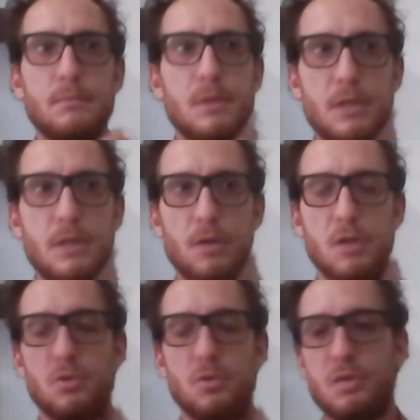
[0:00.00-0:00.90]
dicendo che
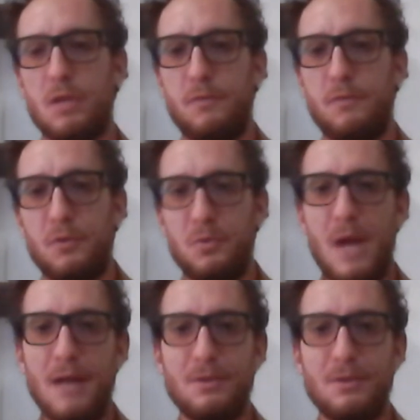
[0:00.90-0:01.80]
sono stato
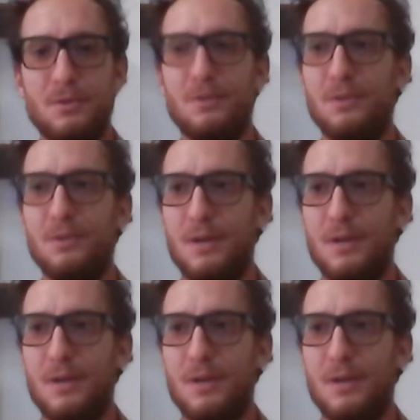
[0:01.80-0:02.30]
fortunato